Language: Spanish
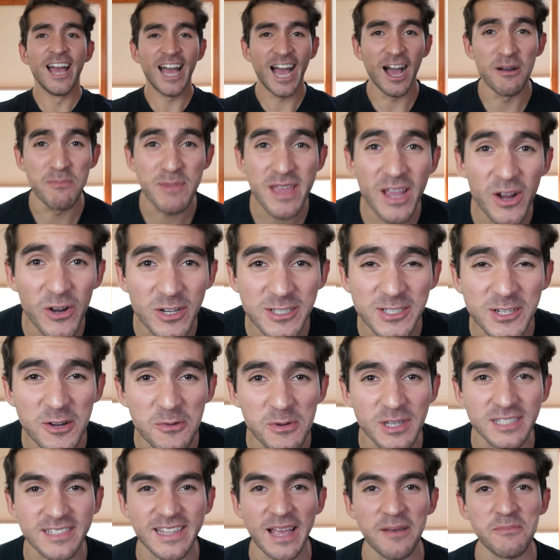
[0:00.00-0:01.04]
Amigos,
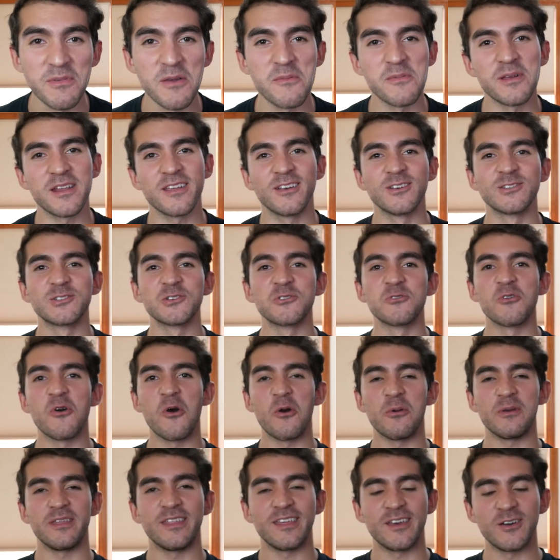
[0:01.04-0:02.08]
¿cómo están? Bienvenidos a un
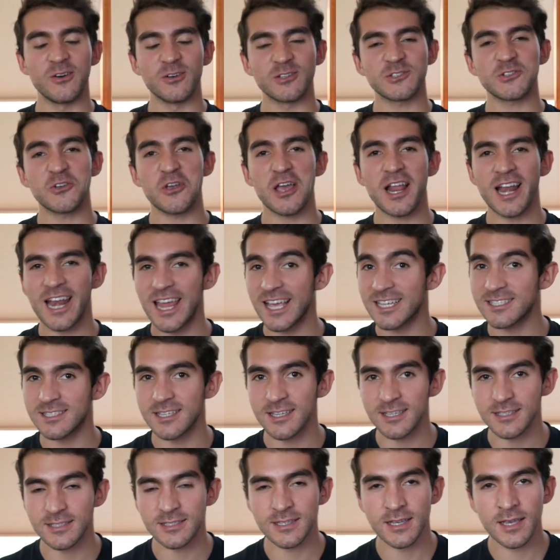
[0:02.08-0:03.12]
nuevo video. Soy
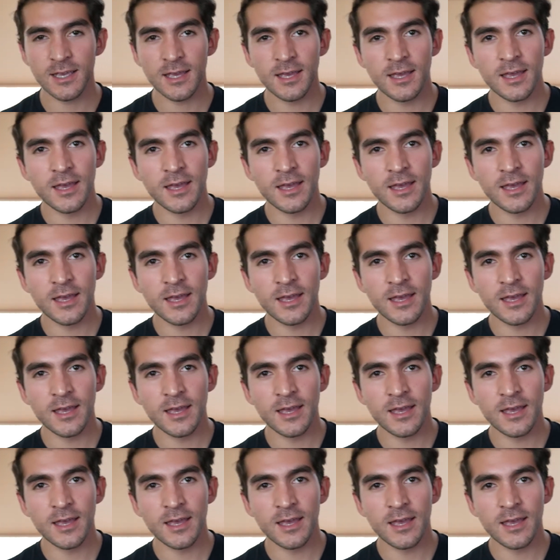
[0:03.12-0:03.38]
Alexis.